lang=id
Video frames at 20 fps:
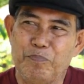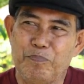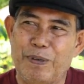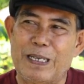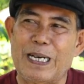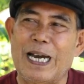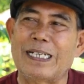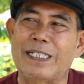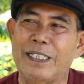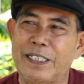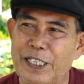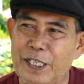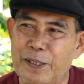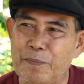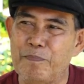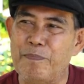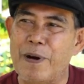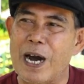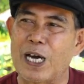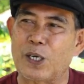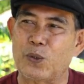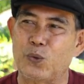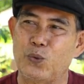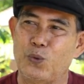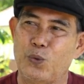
pengantin baru